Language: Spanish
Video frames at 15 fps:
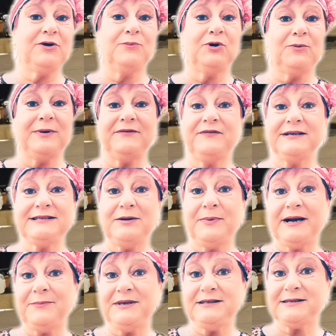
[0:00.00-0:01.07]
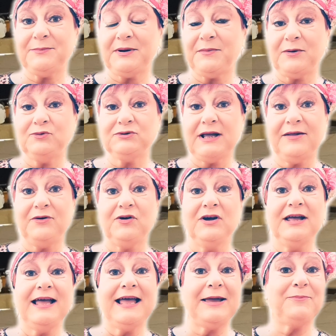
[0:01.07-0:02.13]
Y como lo más fácil para mí, siempre me ha gustado,
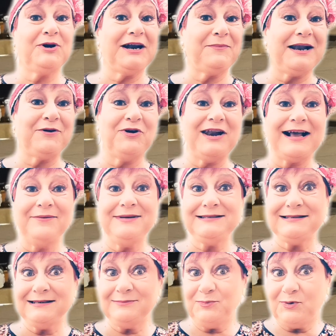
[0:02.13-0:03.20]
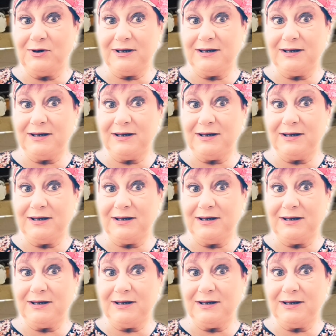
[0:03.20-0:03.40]
es ponerme algo en la cabeza, pues